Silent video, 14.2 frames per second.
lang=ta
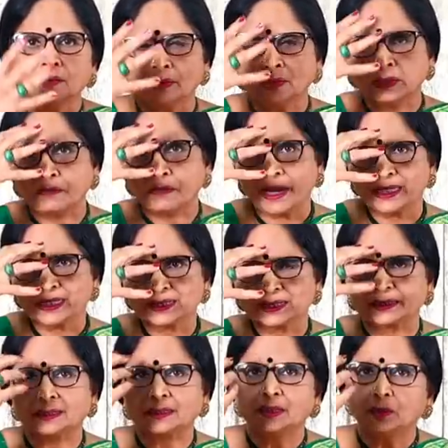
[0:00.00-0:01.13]
உங்கள்
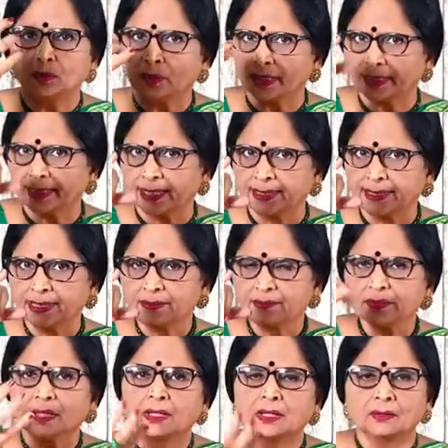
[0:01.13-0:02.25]
மனசு உங்கள் எண்ணம்
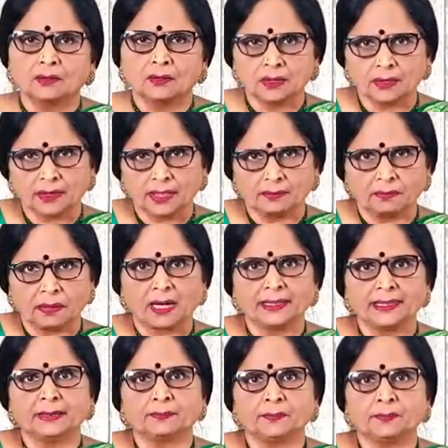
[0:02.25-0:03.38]
உங்களுடைய
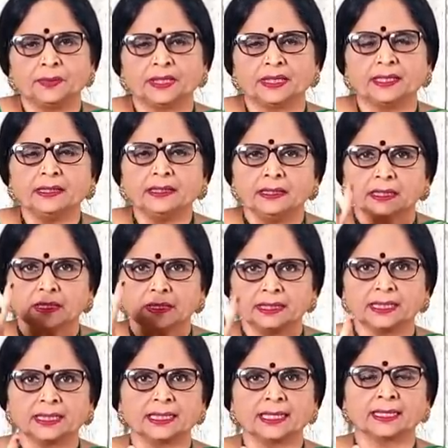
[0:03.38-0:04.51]
பாடி இது
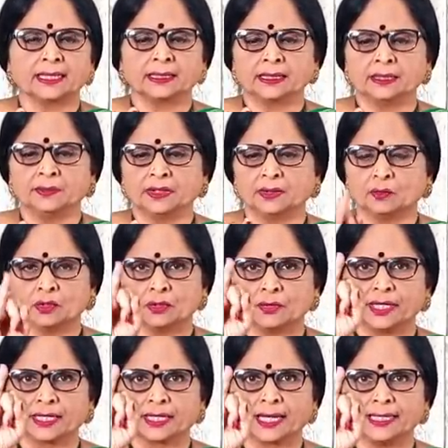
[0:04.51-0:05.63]
நீங்கள் நிம்ம
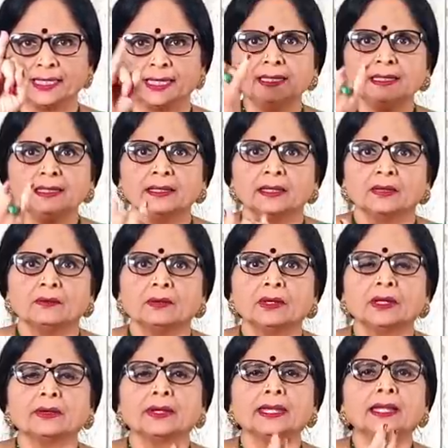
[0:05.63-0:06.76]
உங்களுடைய கைகள்
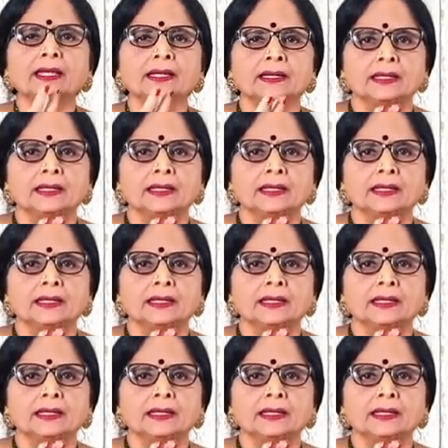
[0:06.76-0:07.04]
உங்களுடைய